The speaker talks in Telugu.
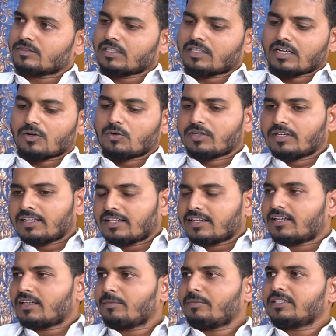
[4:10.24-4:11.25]
అంటే అగోరీల
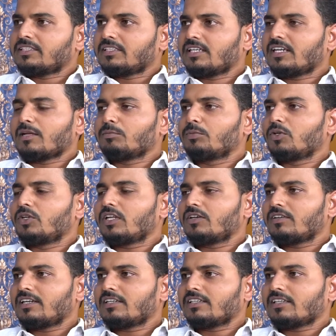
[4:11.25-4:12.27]
దగ్గర బేసిక్గా డబ్బులు
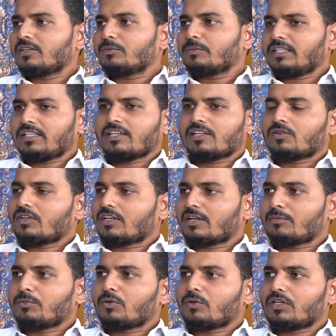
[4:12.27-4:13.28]
ఉండవు అని అంటారు మీ దగ్గర కూడా
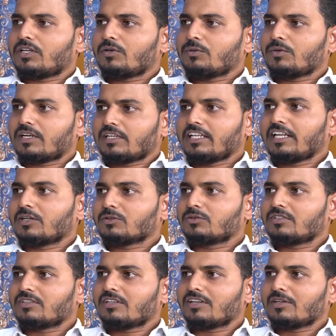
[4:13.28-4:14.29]
డబ్బులు ఉండవు అని నేను
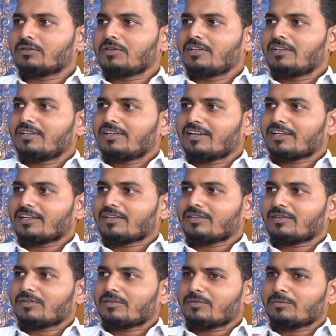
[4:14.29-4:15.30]
అనుకుంటున్నాను అంటే
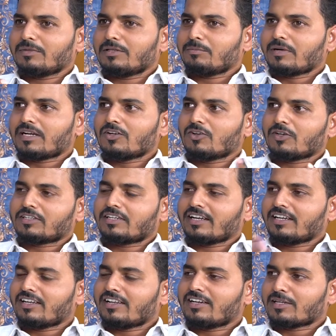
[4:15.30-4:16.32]
మీరు బండ్లో
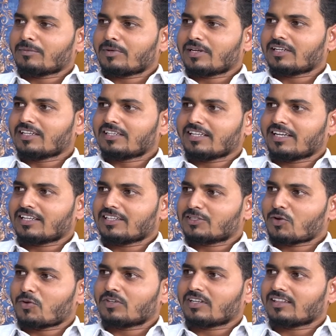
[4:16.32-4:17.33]
ట్రైన్ వెళ్ళేటప్పుడు ఎట్లా టికెట్
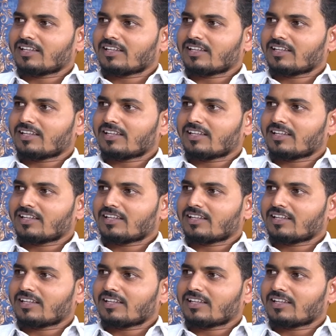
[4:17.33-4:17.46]
తీసుకోకుండా